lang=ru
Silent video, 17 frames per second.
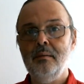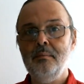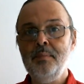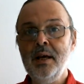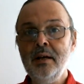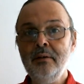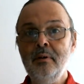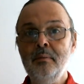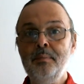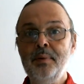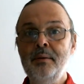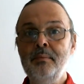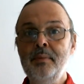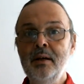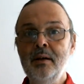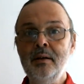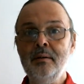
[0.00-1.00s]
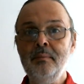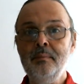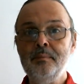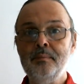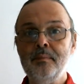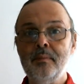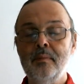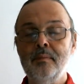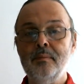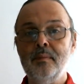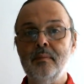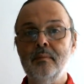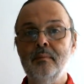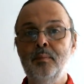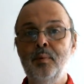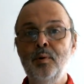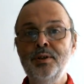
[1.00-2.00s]
Первым примером
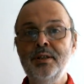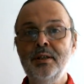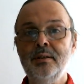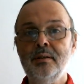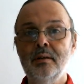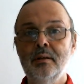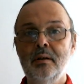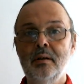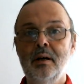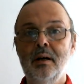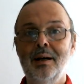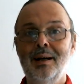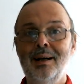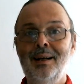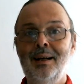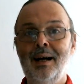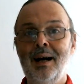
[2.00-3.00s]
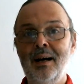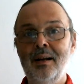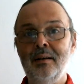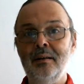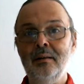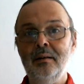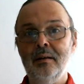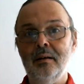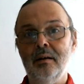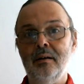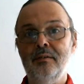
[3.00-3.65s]
будет Карел